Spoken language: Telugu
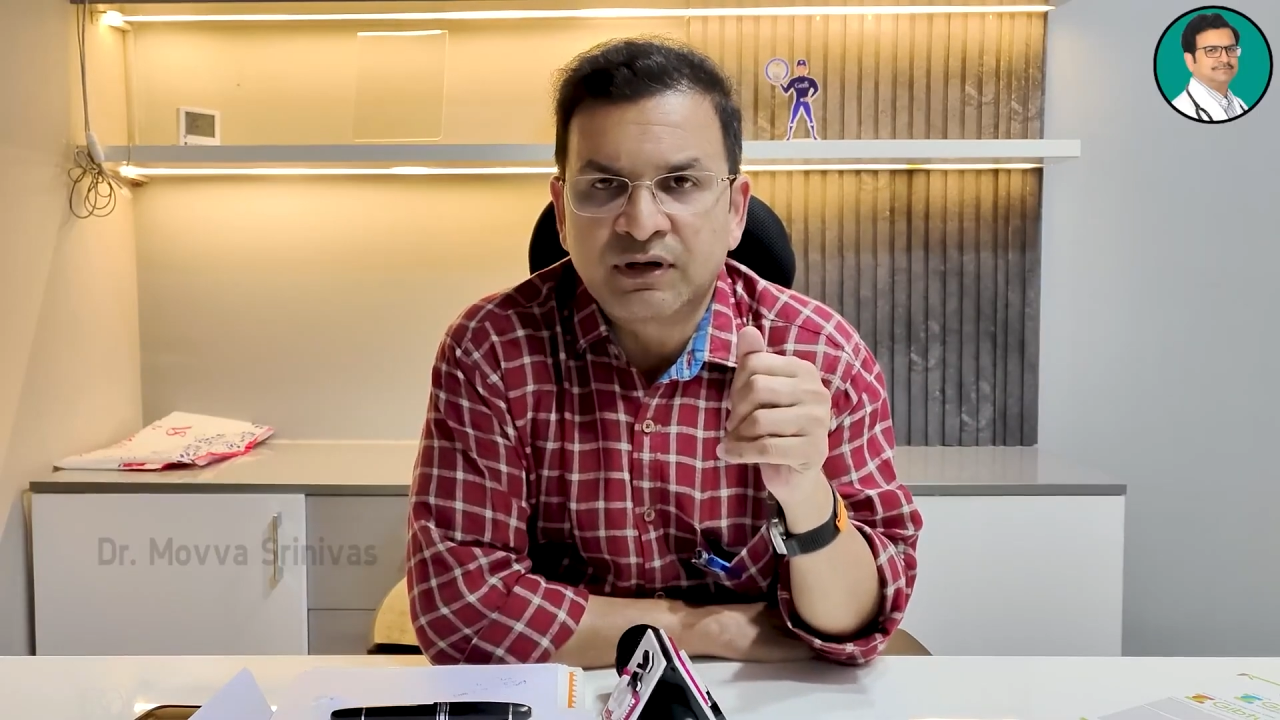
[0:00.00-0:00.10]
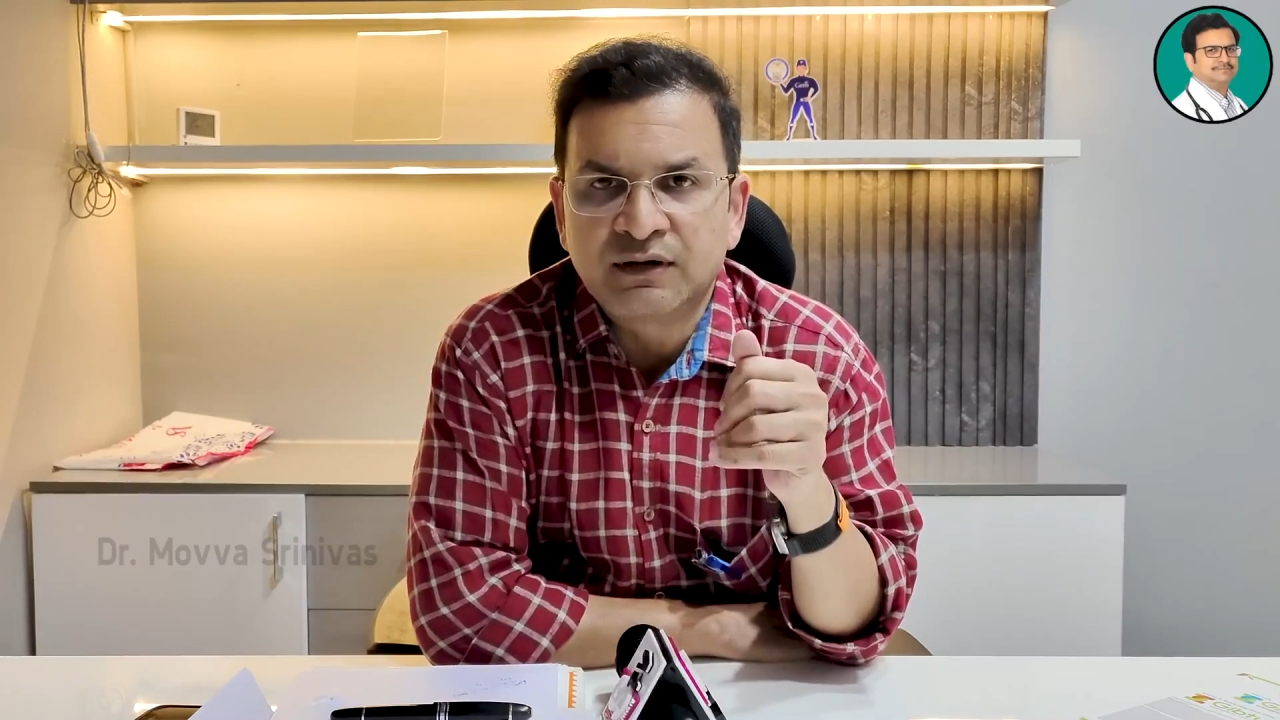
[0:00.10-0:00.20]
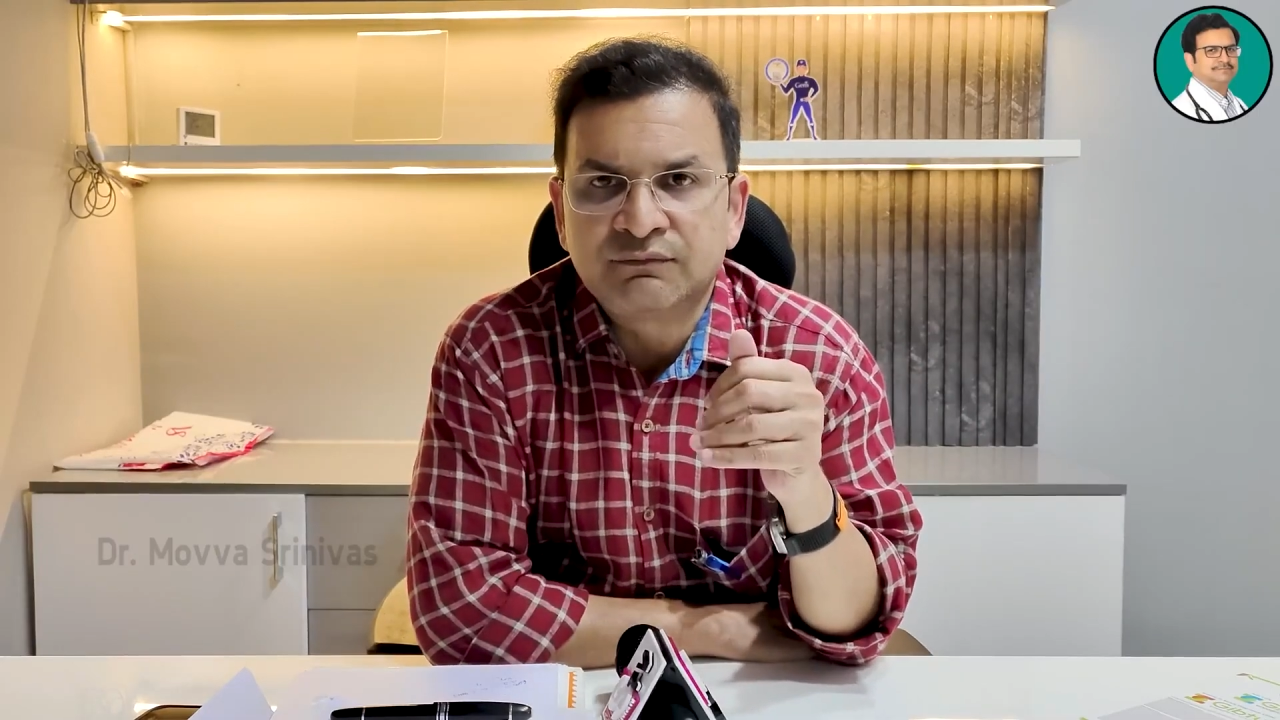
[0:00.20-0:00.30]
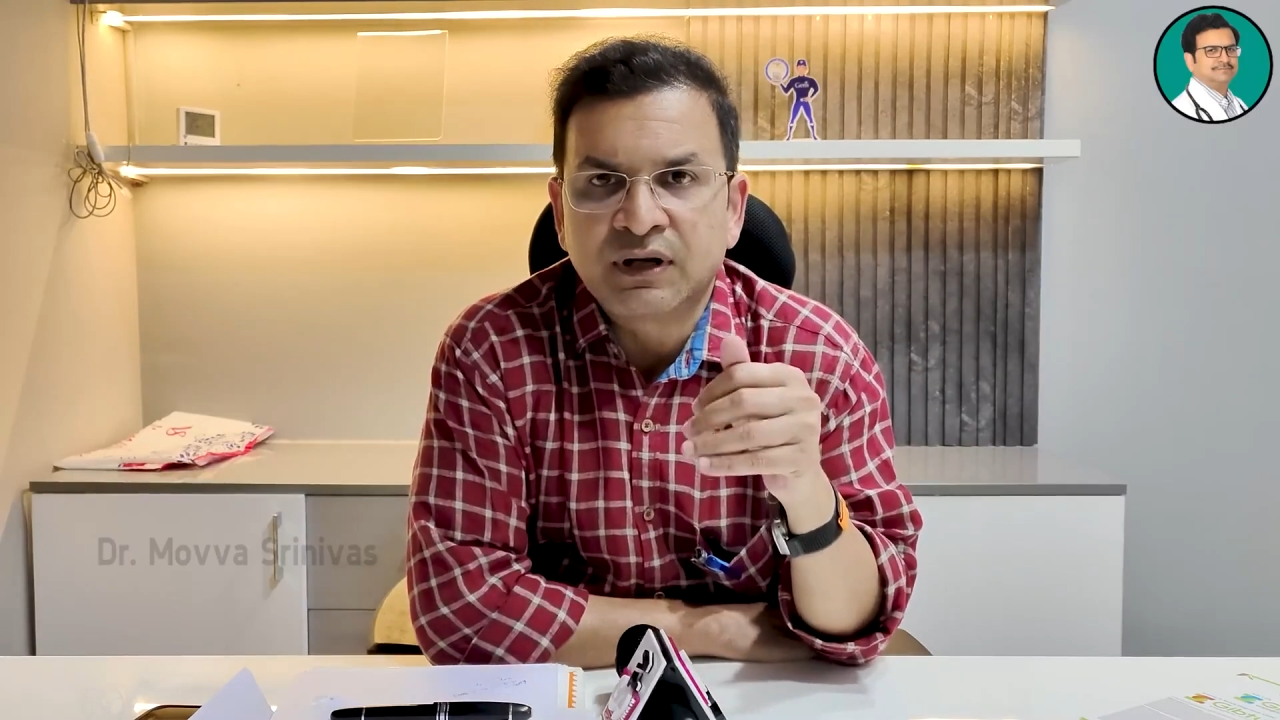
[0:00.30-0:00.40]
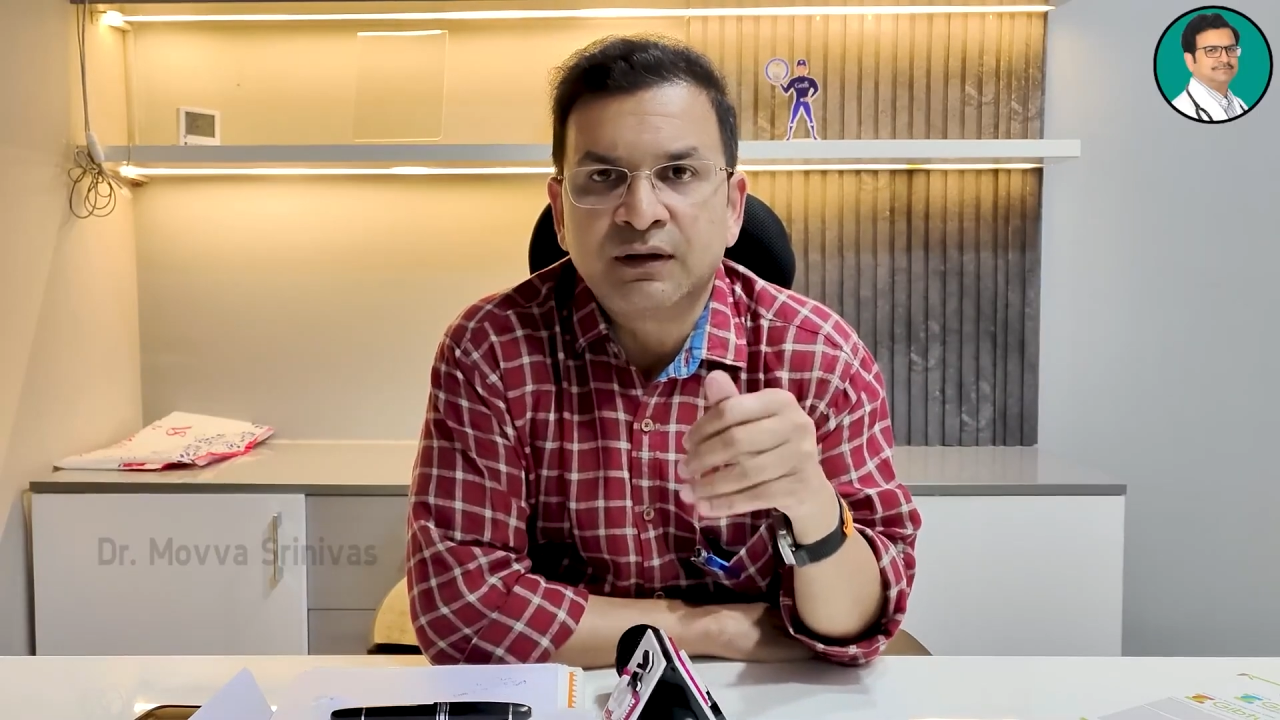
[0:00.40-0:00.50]

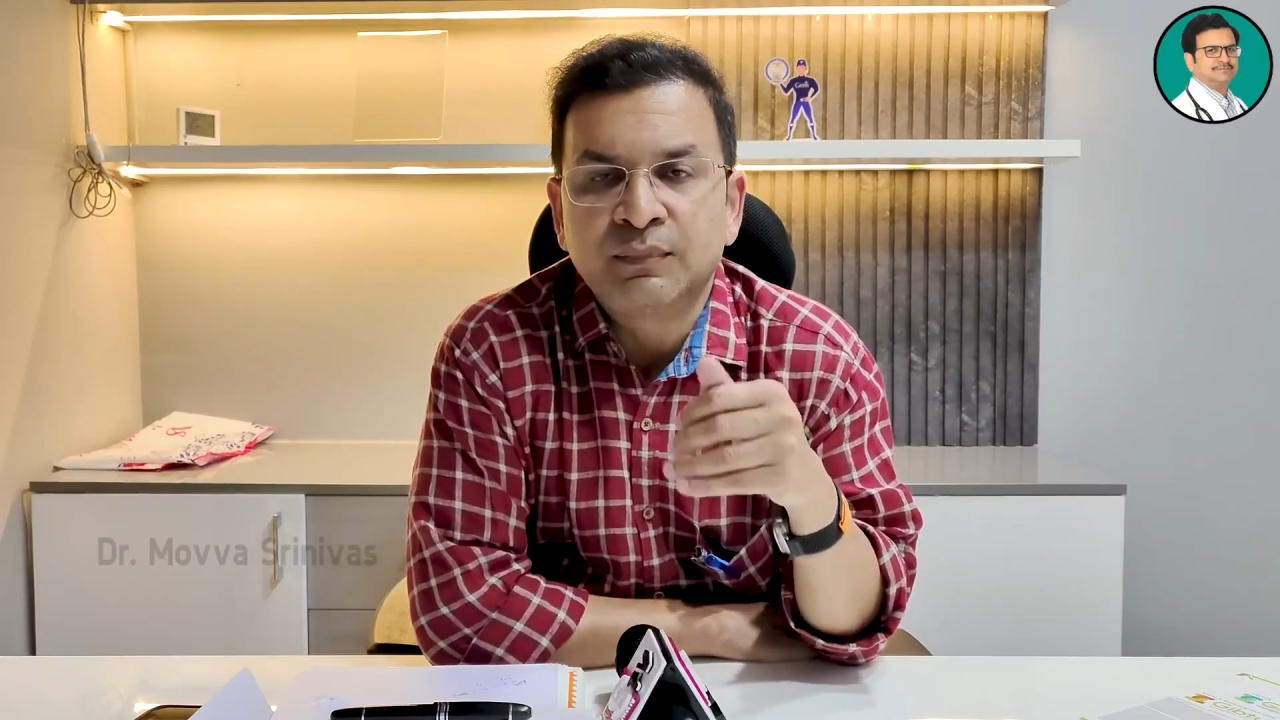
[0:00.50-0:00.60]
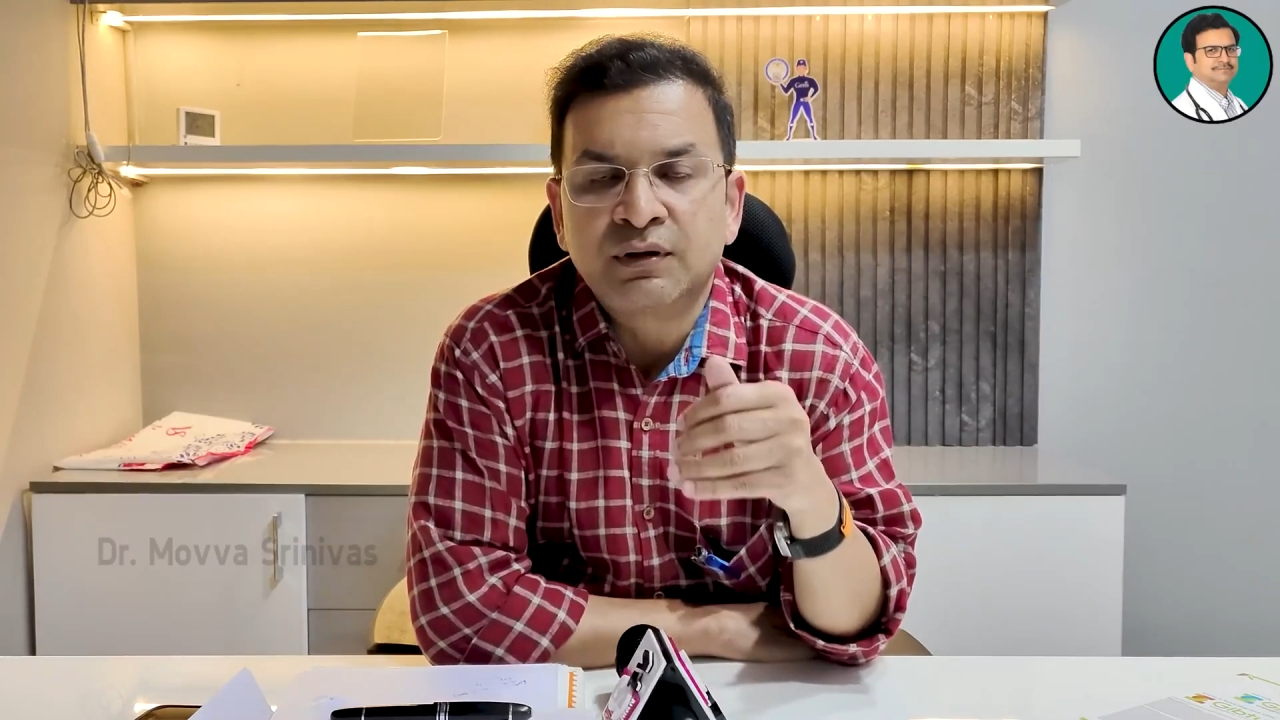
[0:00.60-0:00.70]
ఉండడం వల్ల